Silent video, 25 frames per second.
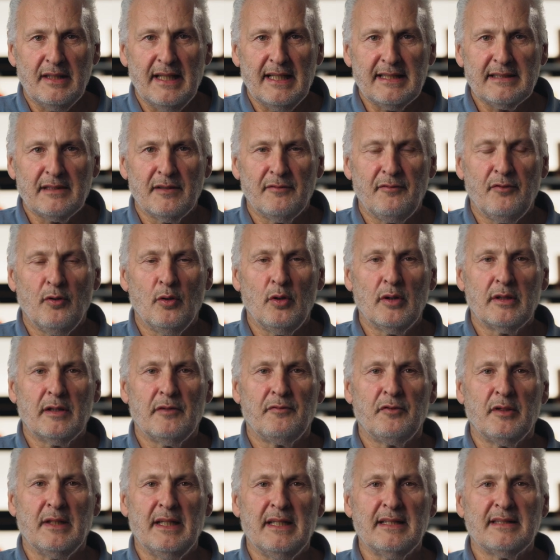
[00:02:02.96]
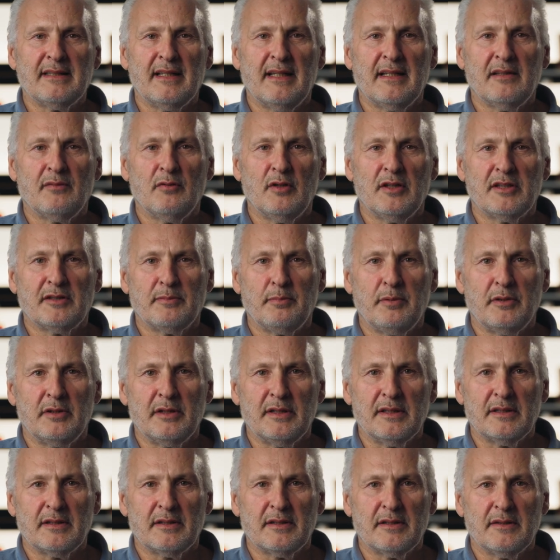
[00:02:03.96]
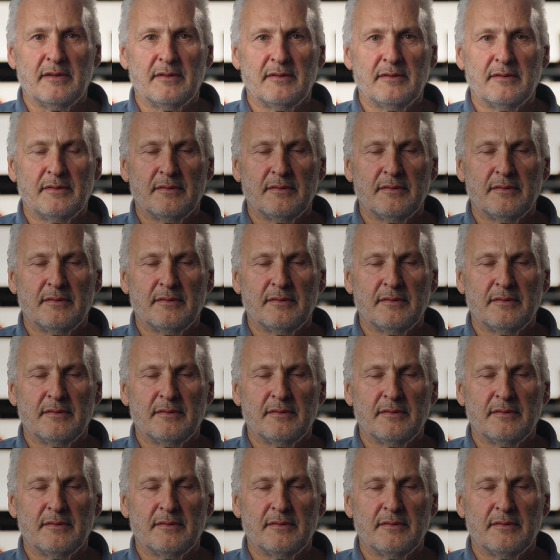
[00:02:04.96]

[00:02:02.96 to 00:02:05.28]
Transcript: nächsten Folge von Inside World Spirits.